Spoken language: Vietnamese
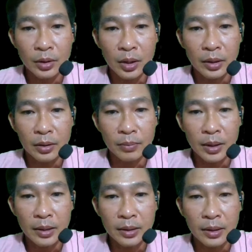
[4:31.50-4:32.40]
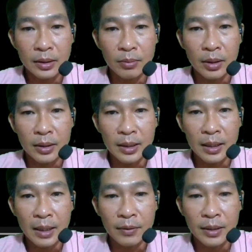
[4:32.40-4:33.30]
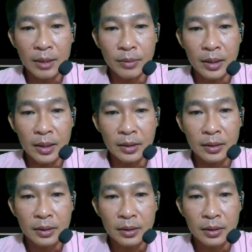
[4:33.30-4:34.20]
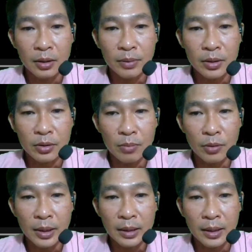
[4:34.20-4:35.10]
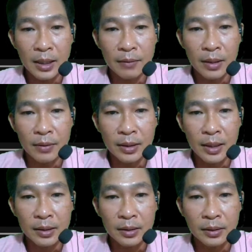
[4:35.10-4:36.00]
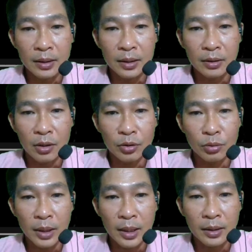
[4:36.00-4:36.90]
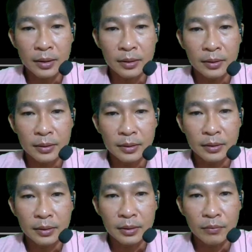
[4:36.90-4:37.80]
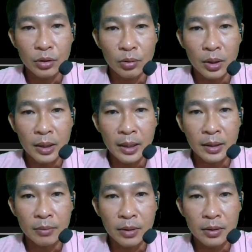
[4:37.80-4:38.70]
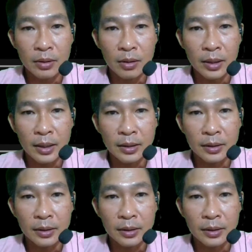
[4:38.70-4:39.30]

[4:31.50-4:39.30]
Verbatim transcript: rồi chúng ta sẽ giống như hình ảnh avatar của chúng ta vậy đó và chúng ta sẽ chọn một cái hình ảnh avatar trên cái điện thoại của chúng ta ví dụ là đây chúng ta sẽ chọn này